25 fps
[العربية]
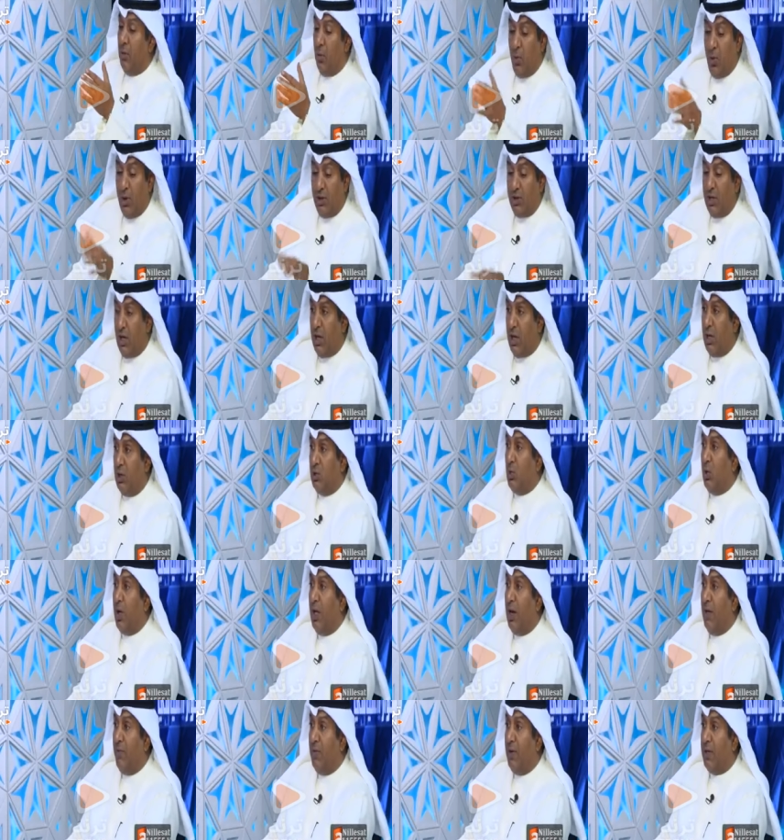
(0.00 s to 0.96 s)
وهو جاهز
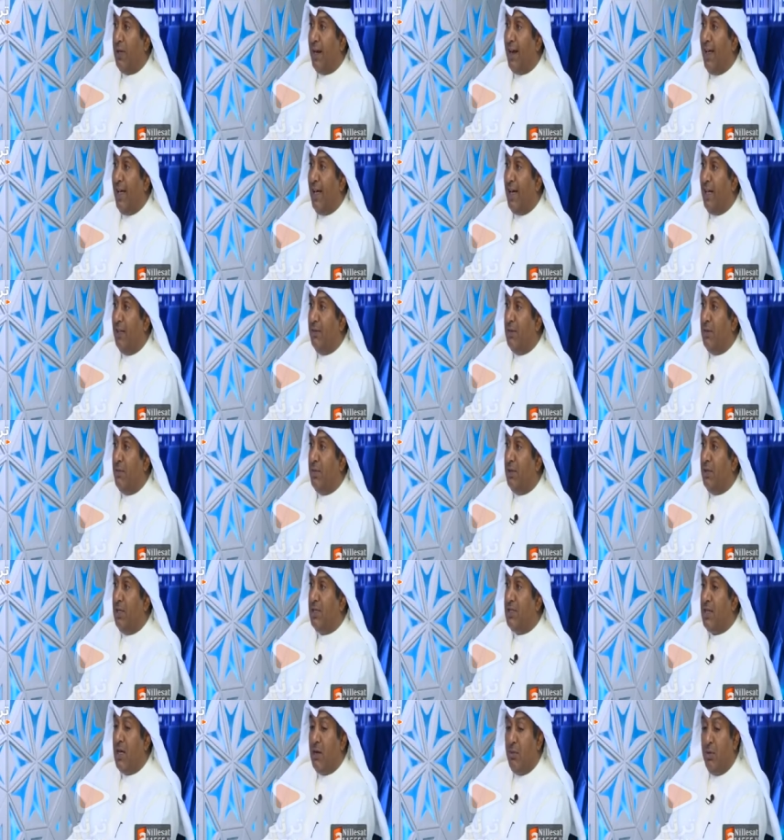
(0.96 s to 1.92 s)
وعلى فكرة راح أقدمه
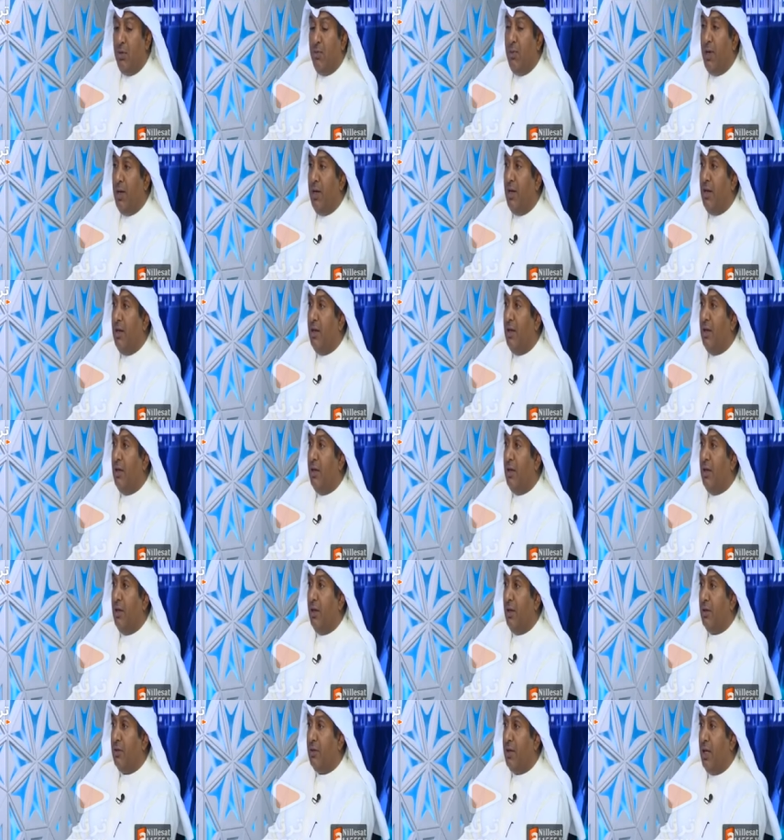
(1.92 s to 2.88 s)
بالتزامن مع
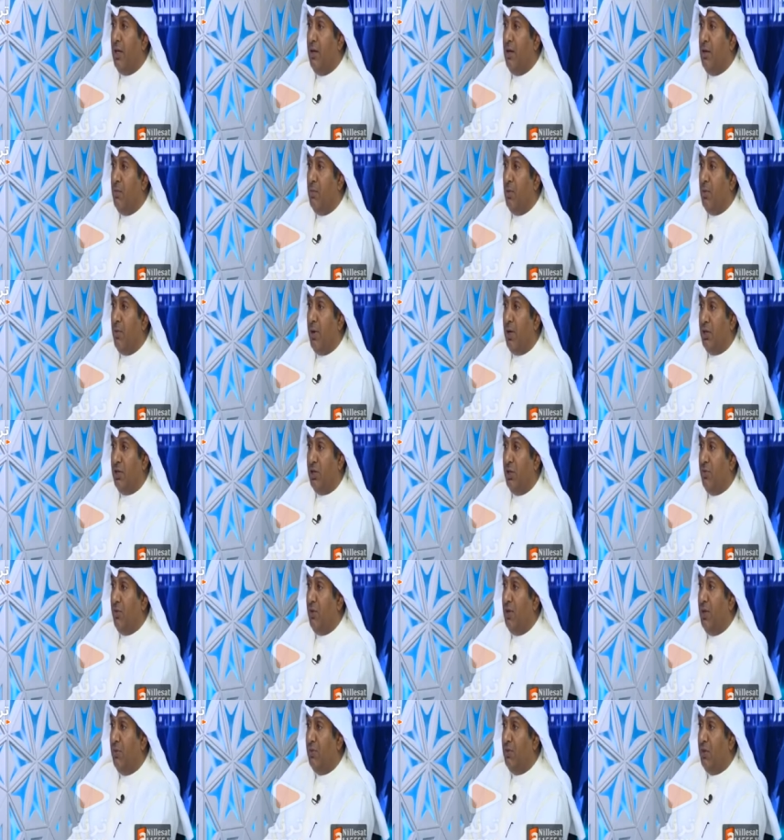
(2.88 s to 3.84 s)
الطعن المباشر
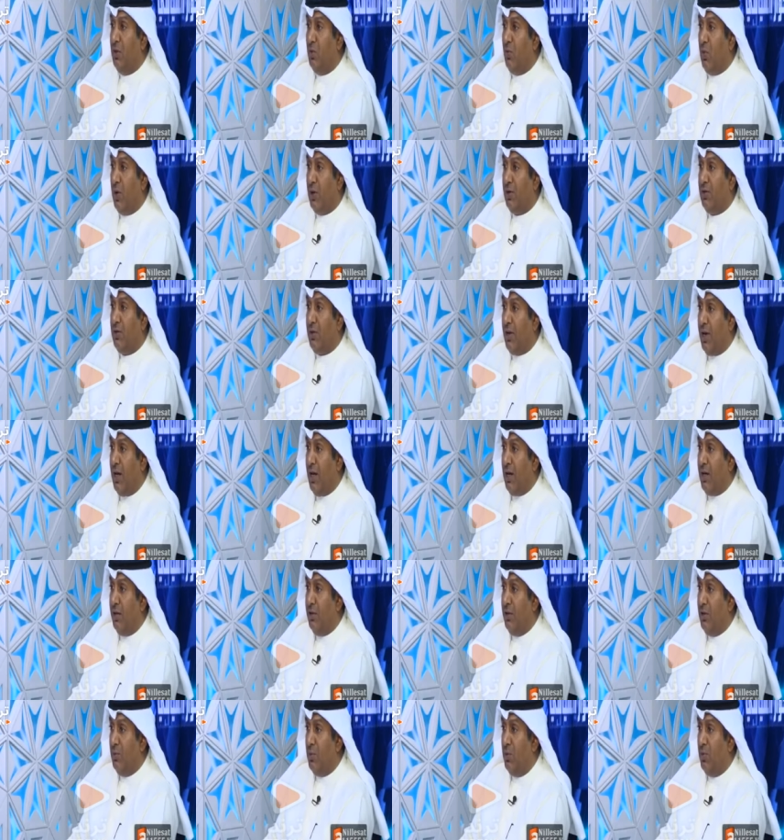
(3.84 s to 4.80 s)
في نفس الوقت راح
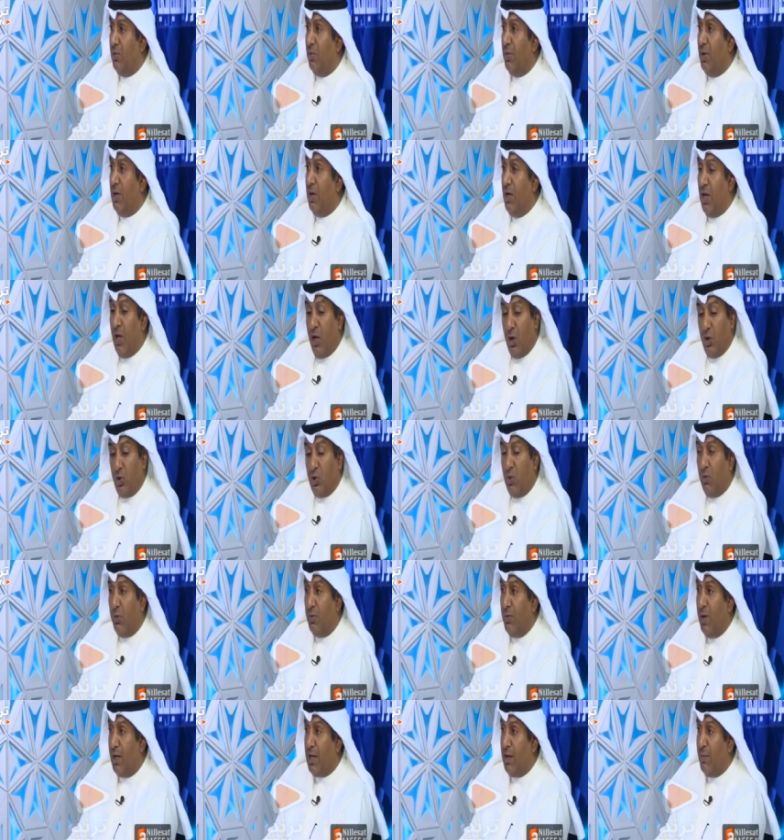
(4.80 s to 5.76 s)
أقدمهم
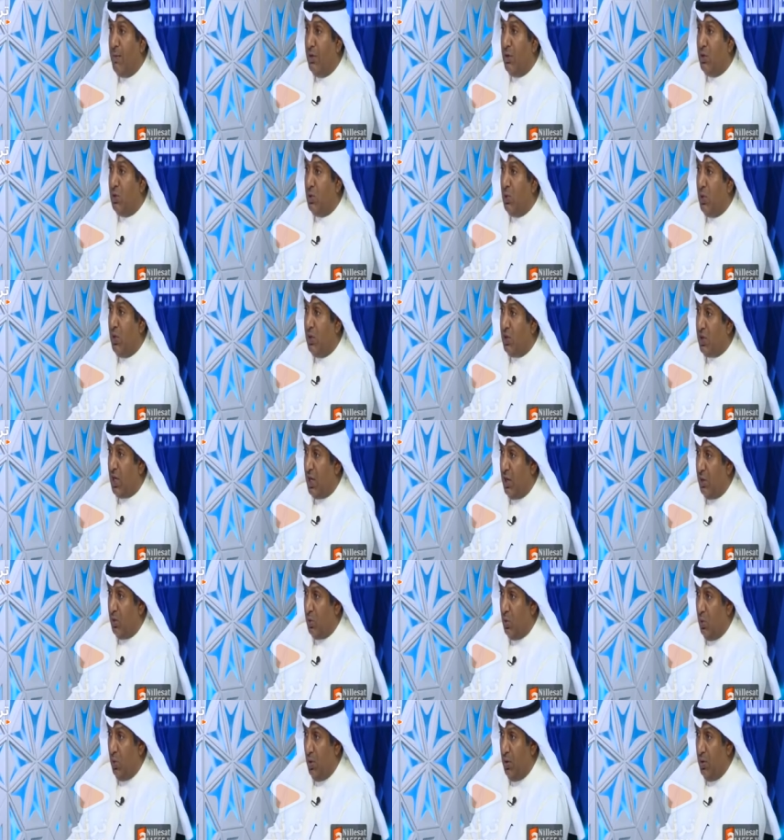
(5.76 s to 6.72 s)
نشوف المحكمة الدستورية ايش راح
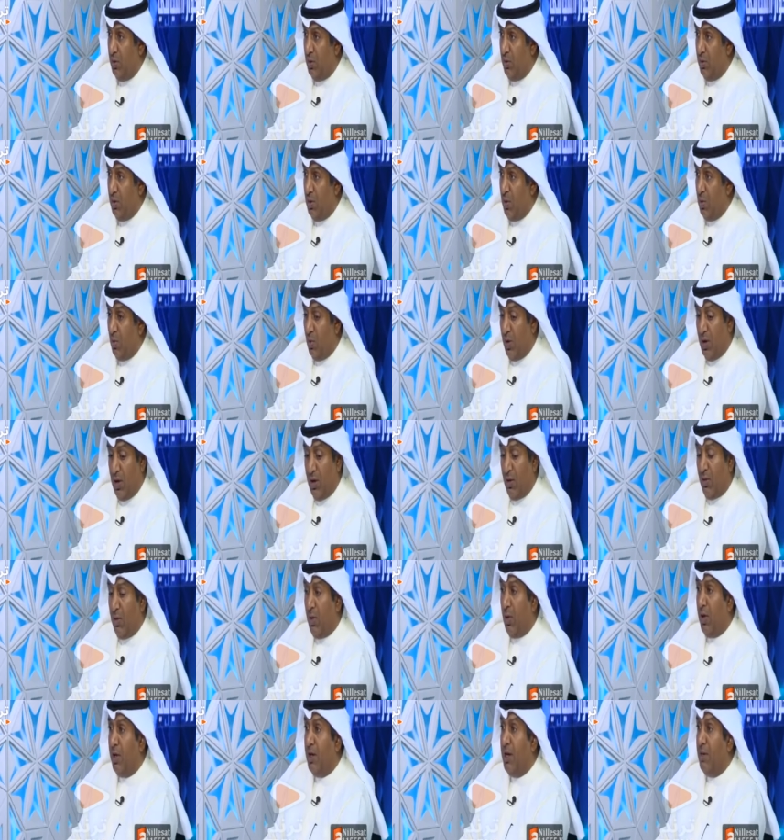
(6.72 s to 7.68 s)
تقول وعلى
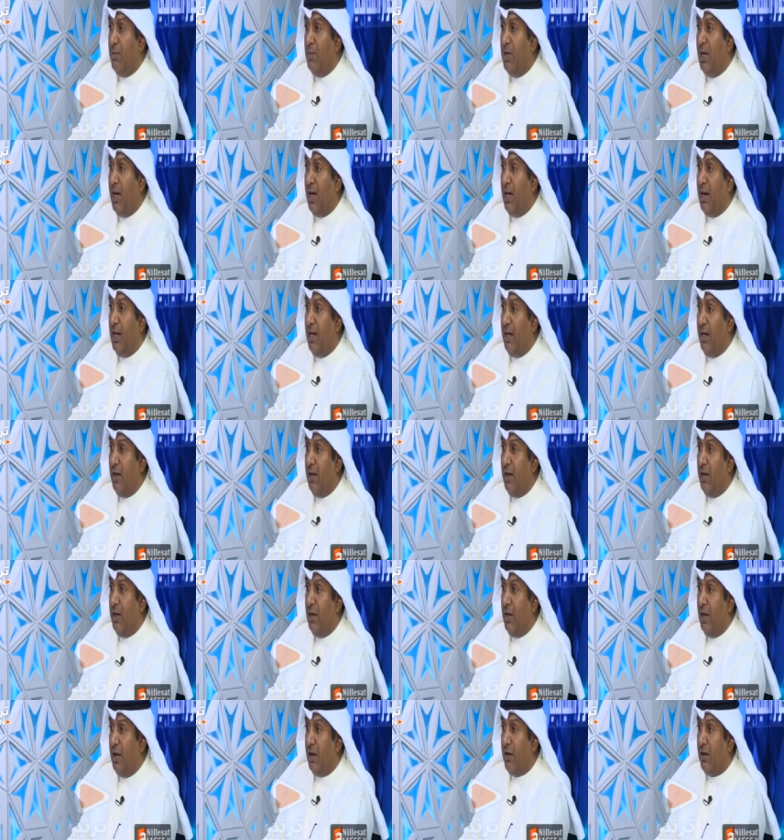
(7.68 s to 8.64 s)
ضوءها نبني عليه
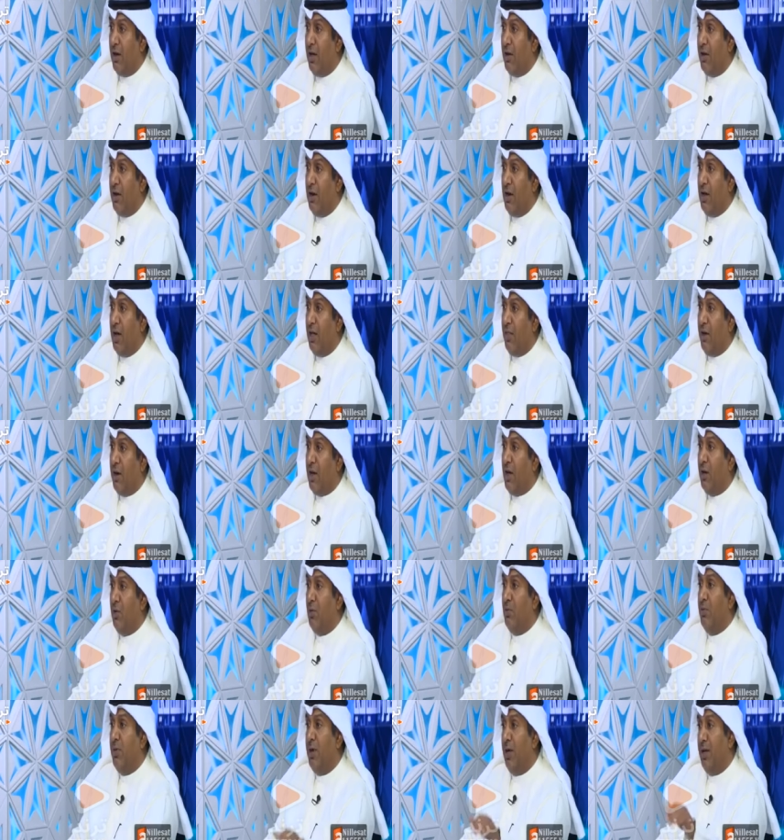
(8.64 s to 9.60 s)
إقرارنا لهذا
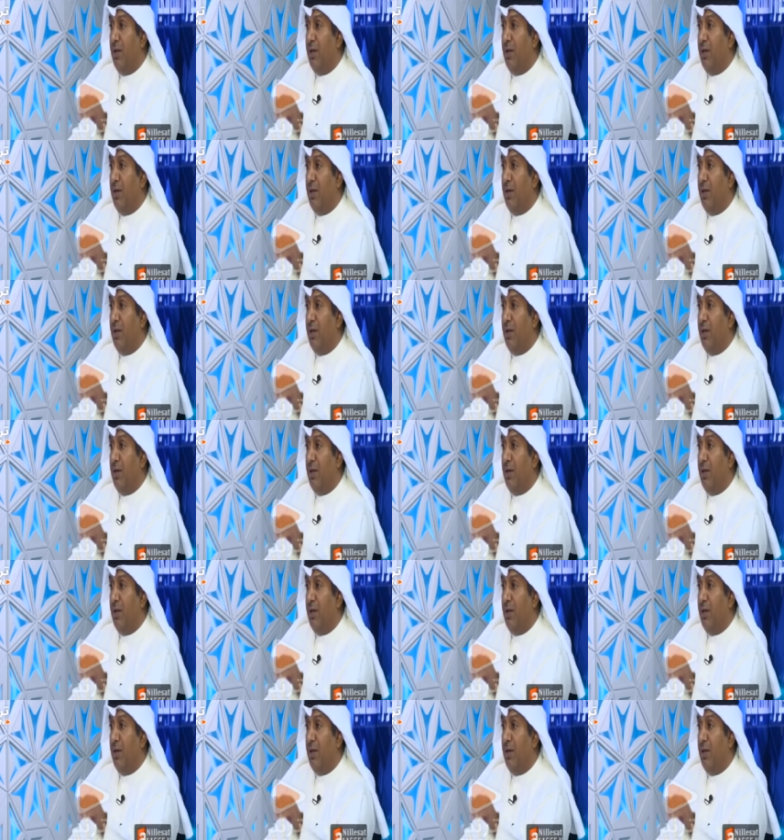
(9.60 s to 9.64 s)
القانون من